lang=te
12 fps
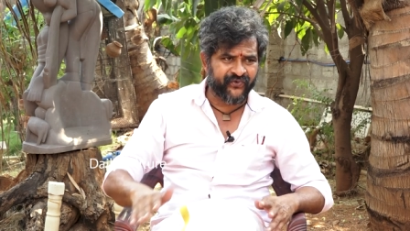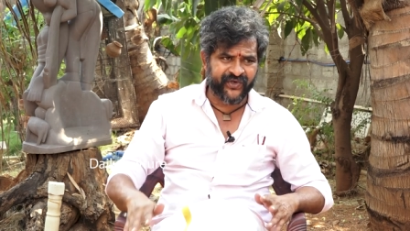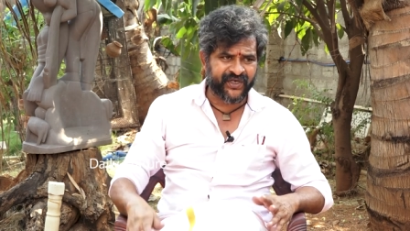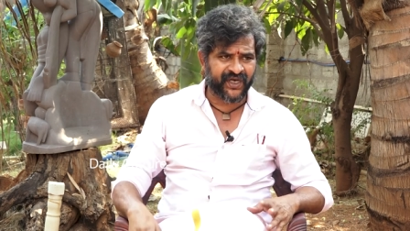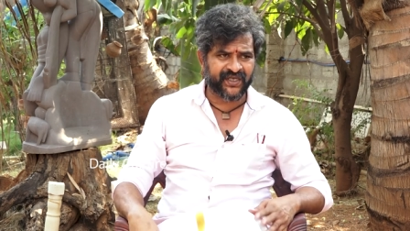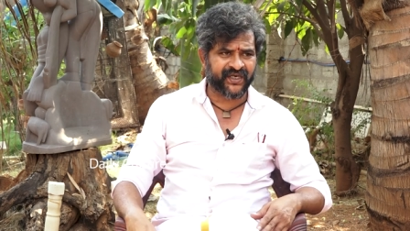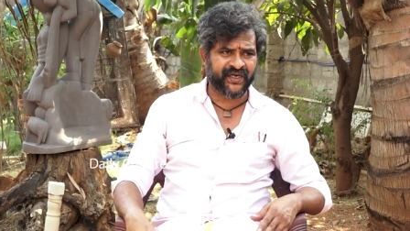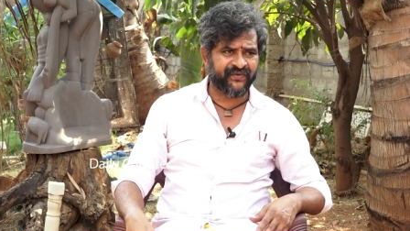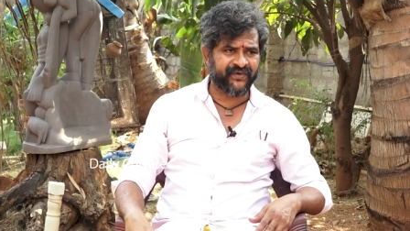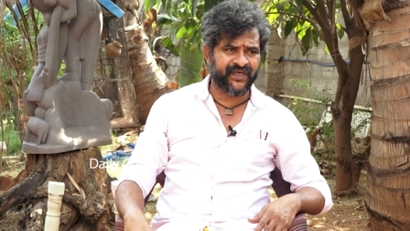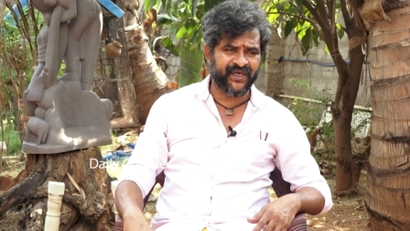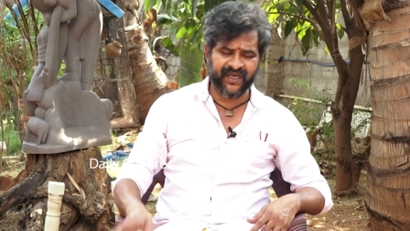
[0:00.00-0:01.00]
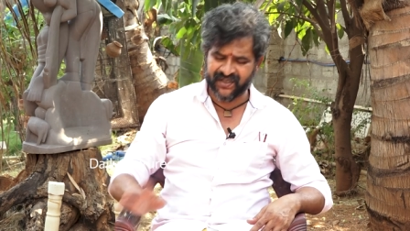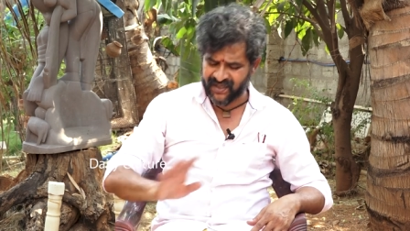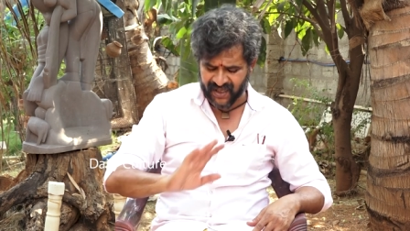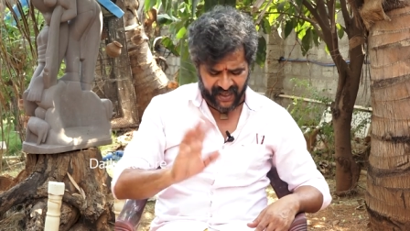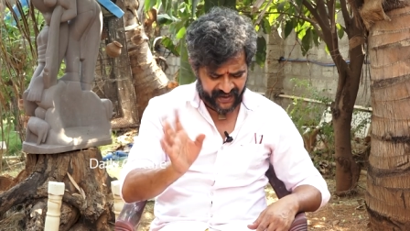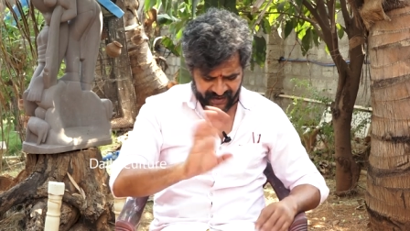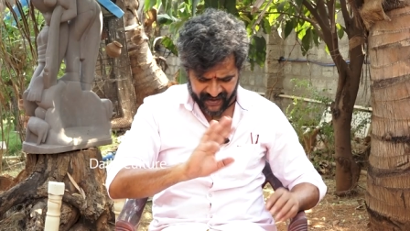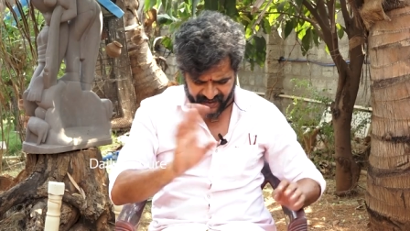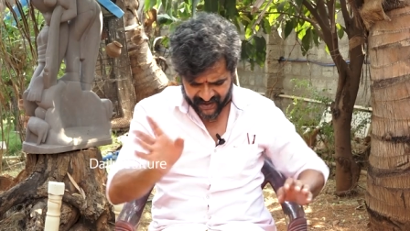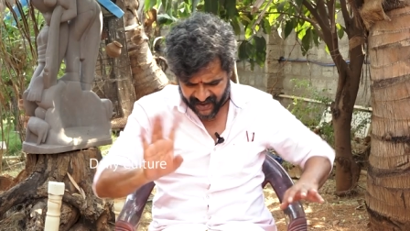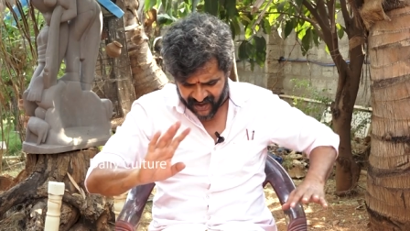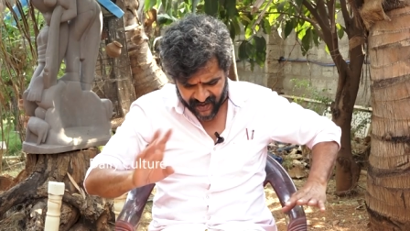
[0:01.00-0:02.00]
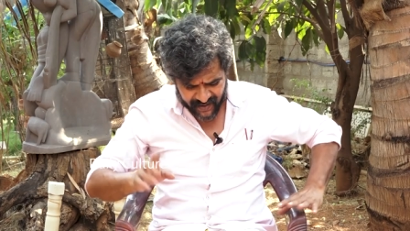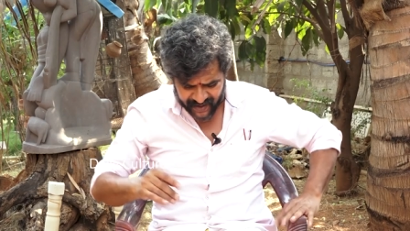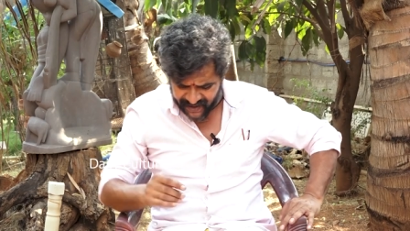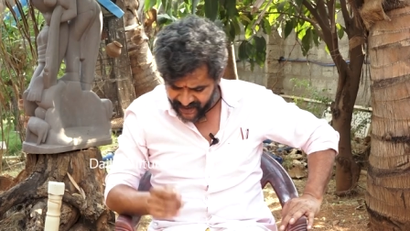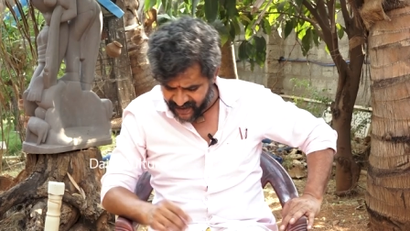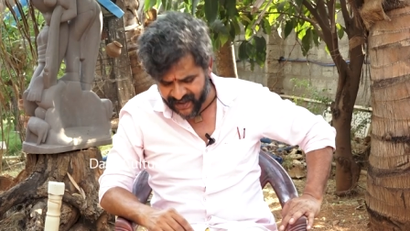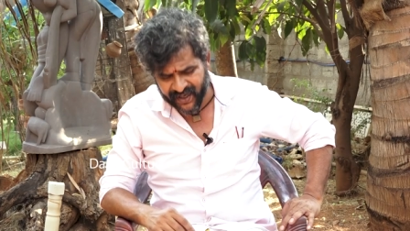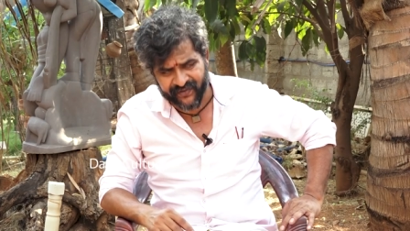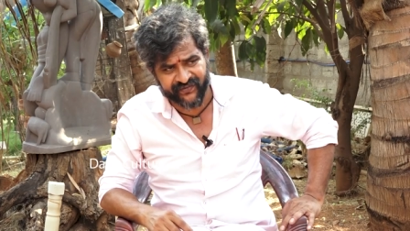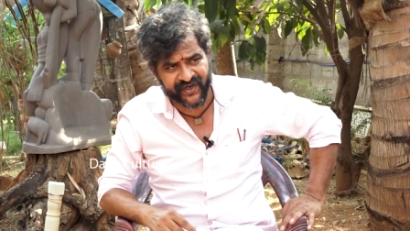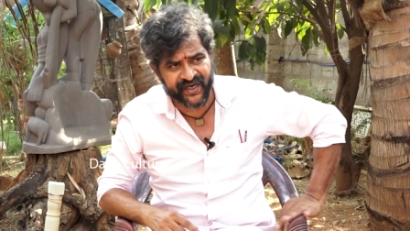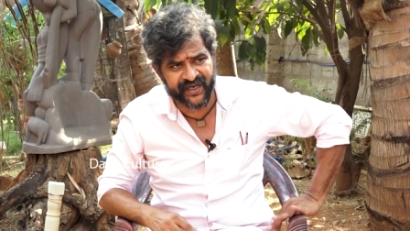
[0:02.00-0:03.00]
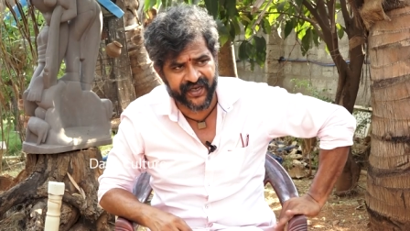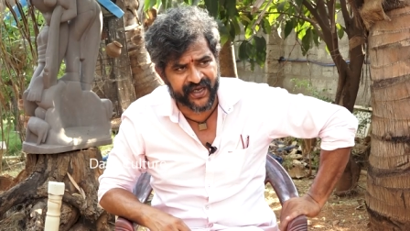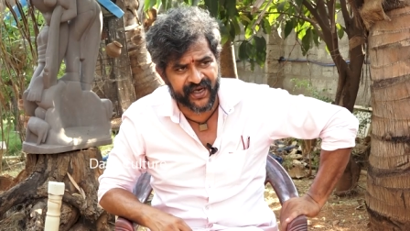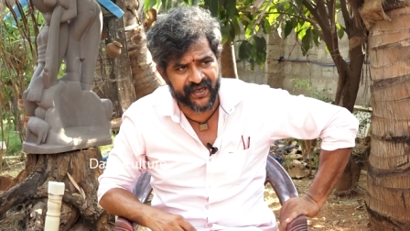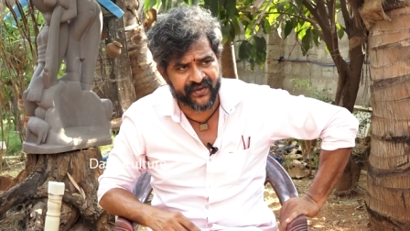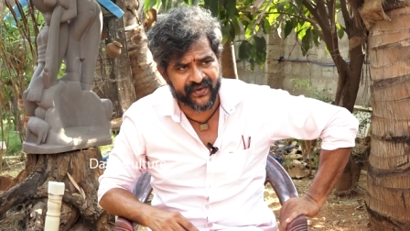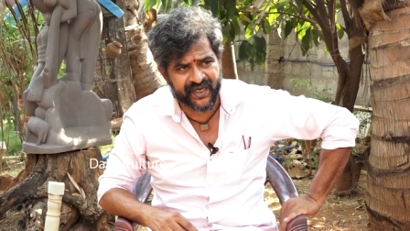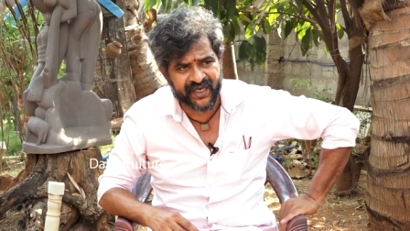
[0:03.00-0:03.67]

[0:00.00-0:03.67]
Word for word: విషయాలు సార్ ఇవి అసలు అందరిలో లేదు ఆ ఫీలింగే లేదు